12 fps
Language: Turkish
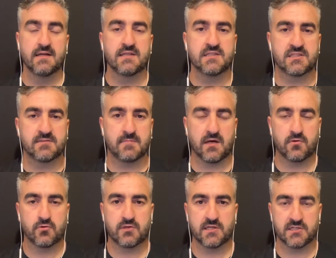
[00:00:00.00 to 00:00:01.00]
isimler
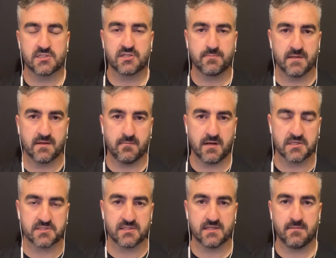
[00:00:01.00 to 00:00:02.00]
ortaya çıkmaya başladı